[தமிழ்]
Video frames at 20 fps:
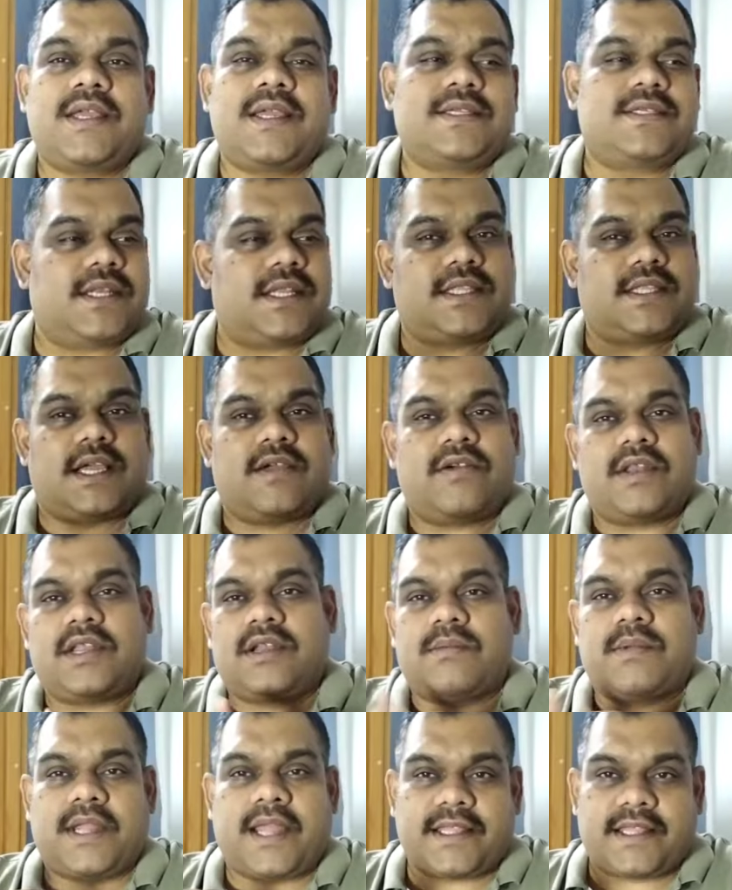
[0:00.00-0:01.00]
சில
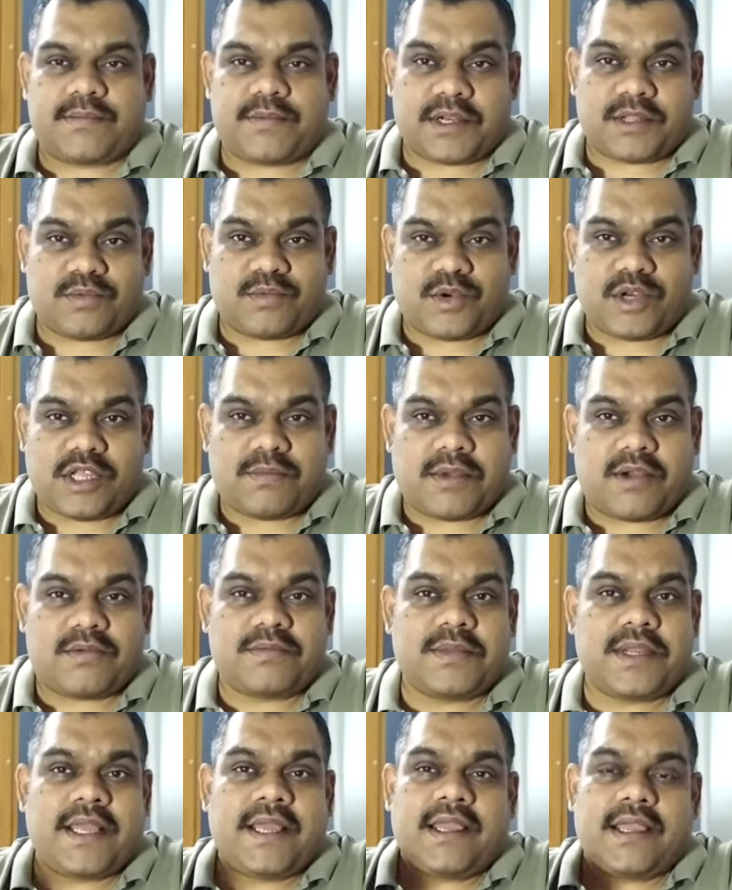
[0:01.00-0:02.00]
தகவல்கள் நம்ம கேதர் பண்ணது
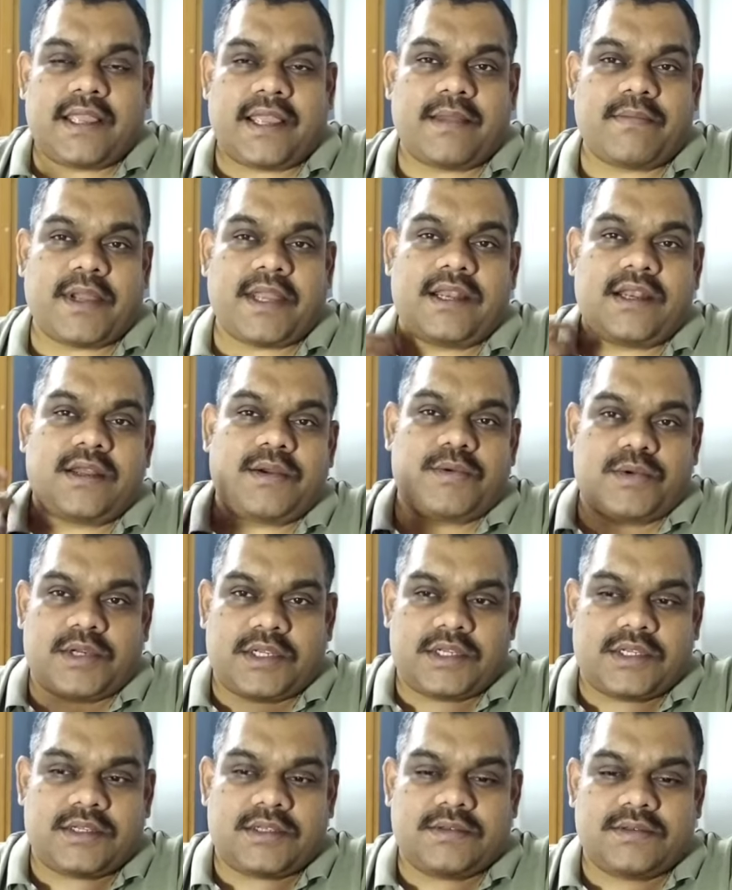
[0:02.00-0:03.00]
மூலியமாகவும் என் மைண்டில்
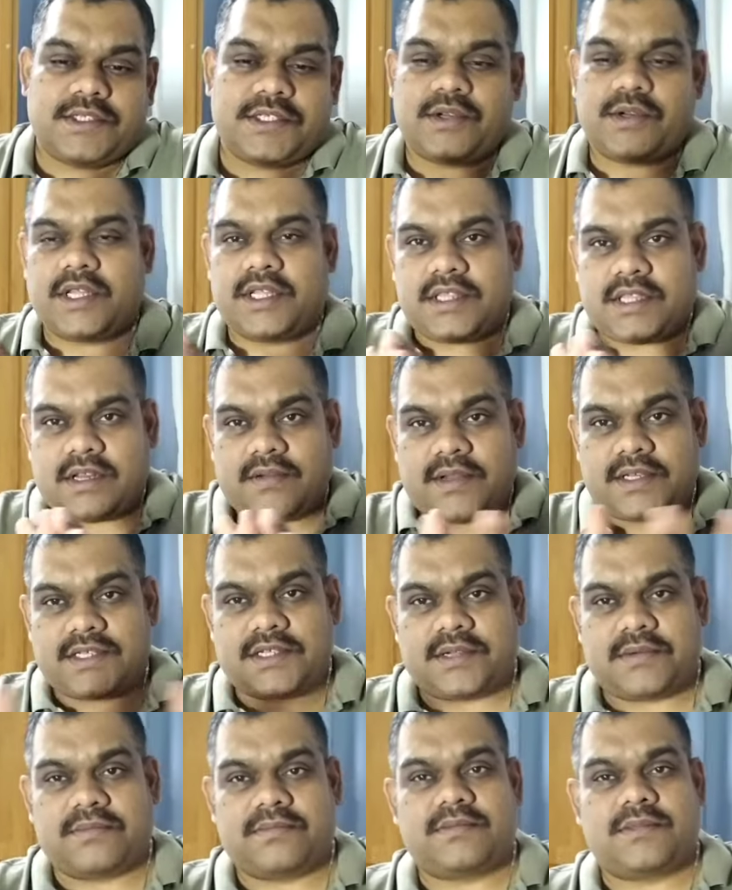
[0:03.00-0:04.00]
ஒரு விஜயோட இத்தனை
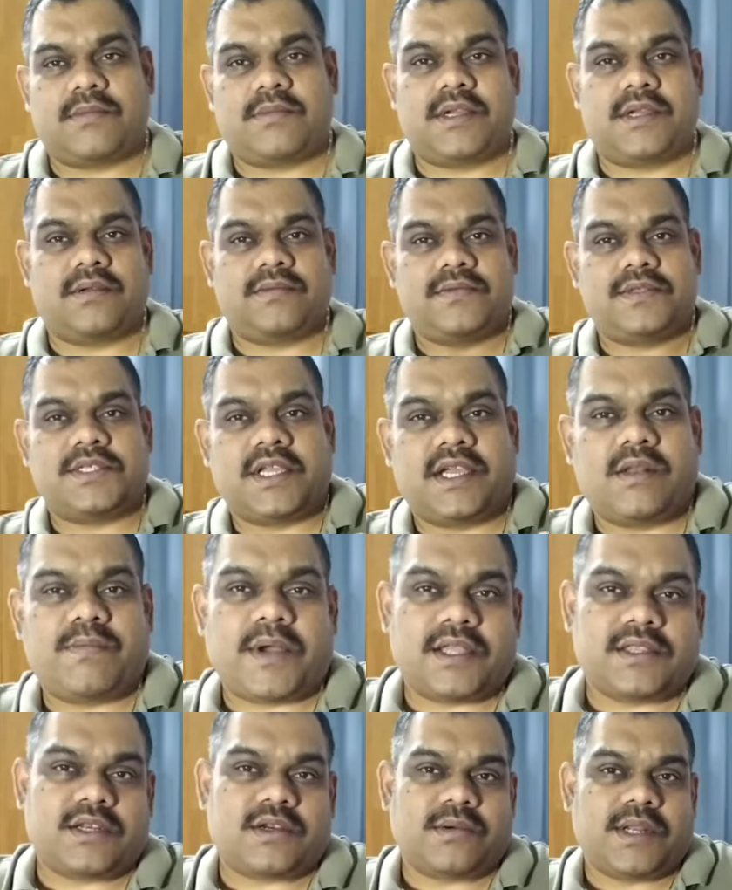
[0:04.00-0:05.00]
வருஷம் நம்ம விஷயங்கள்
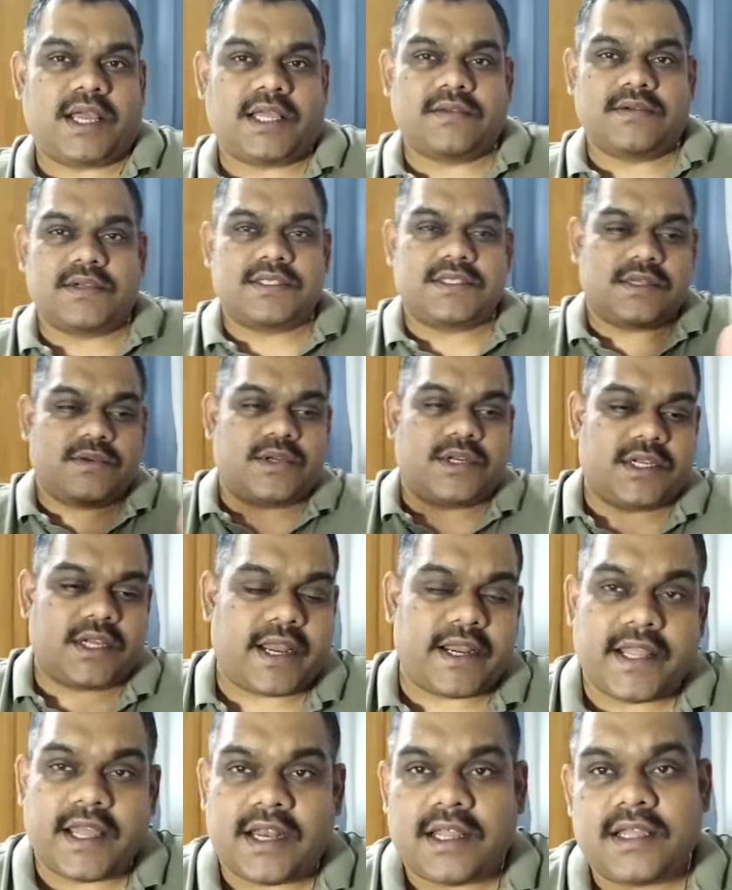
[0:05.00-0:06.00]
பார்த்துருக்கோம் அதை வச்சு ஒரு
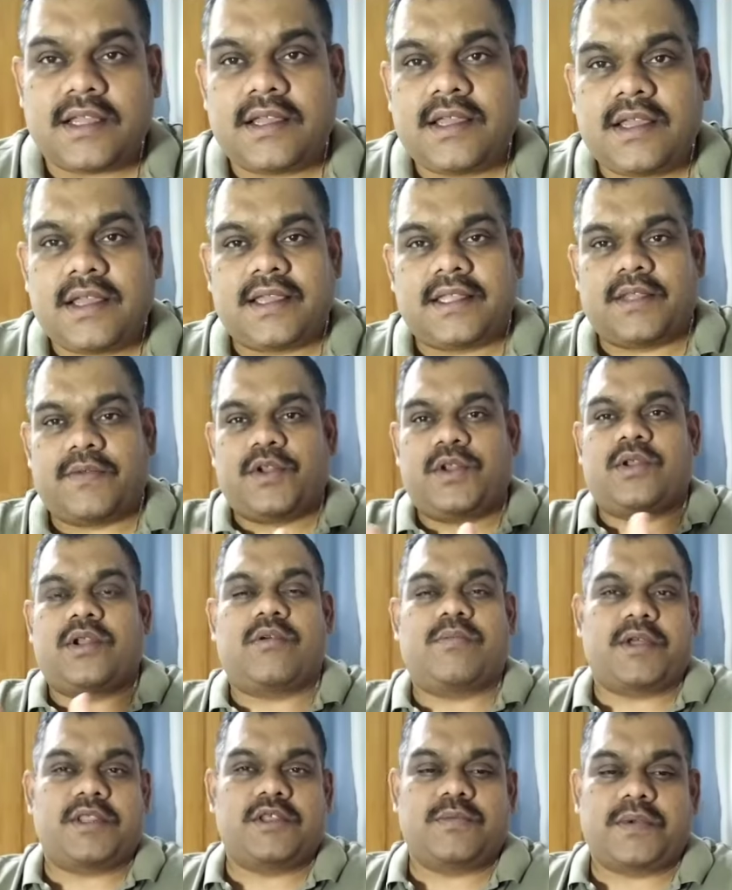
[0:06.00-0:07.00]
ஐடியாவில் இந்த வீடியோ
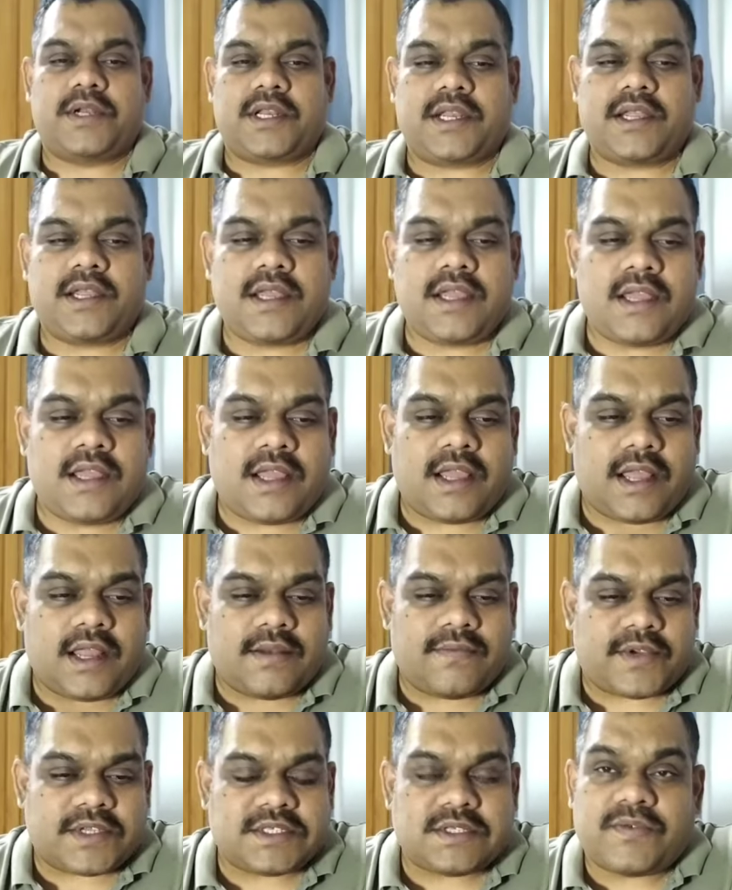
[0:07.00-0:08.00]
நான் பதிவு பண்ணுறேன்
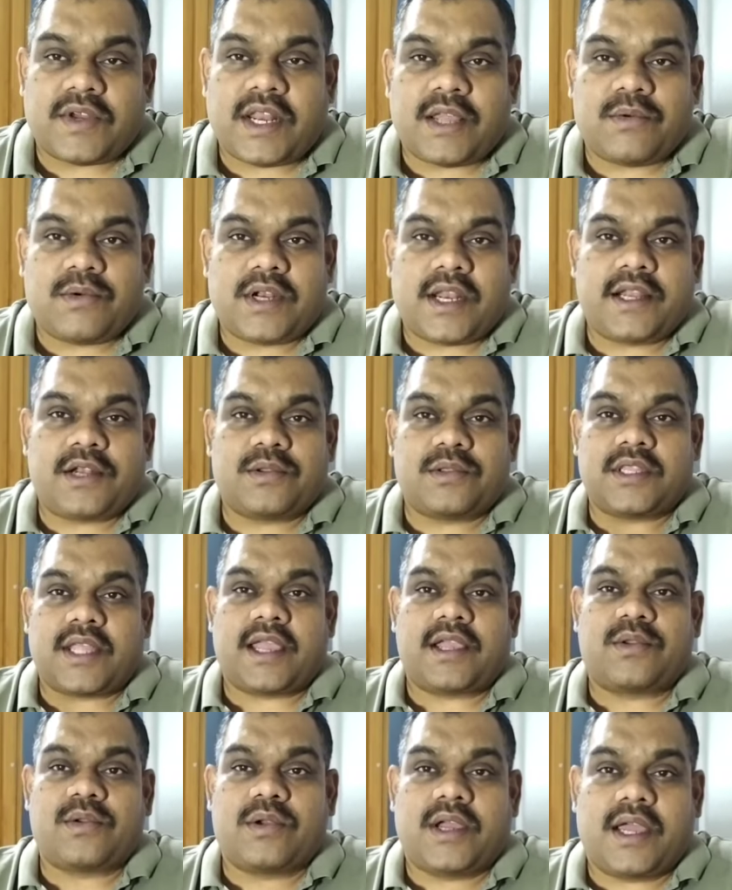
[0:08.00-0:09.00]
அண்ட் ஃபர்ஸ்ட் ஆஃப் ஆல் ஐ வுட் லைக் டு
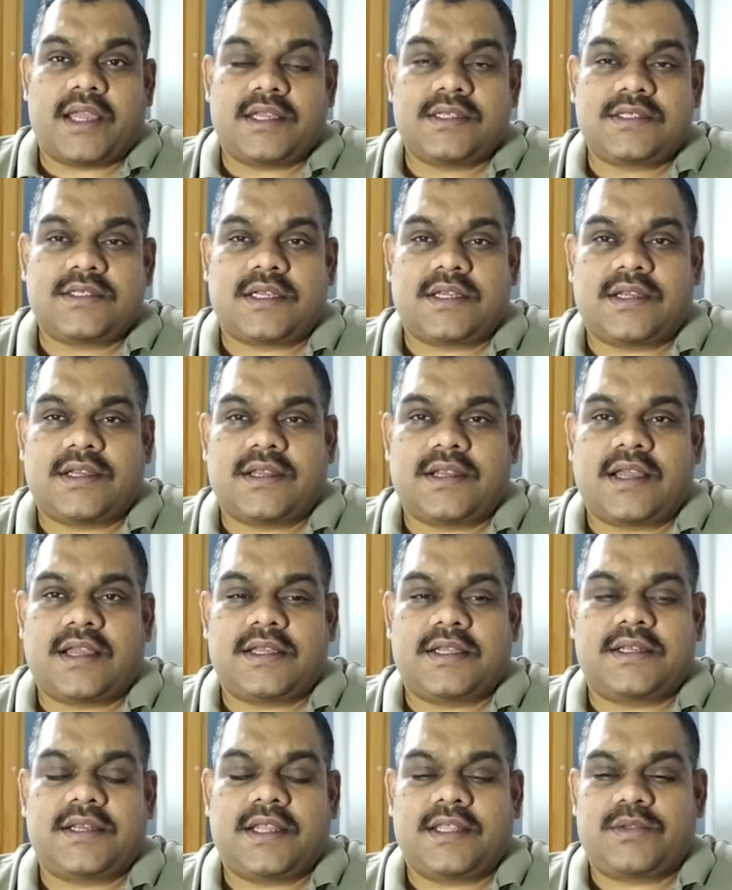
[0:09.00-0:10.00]
தேங்க்யூ கைஸ்
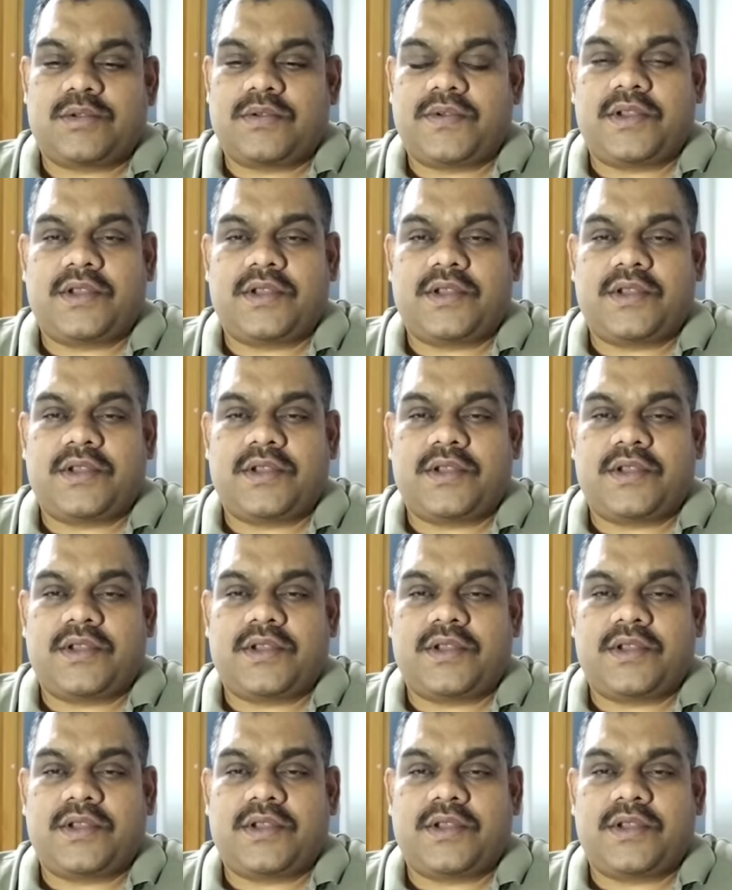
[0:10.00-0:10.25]
நான் நேற்று ஒரு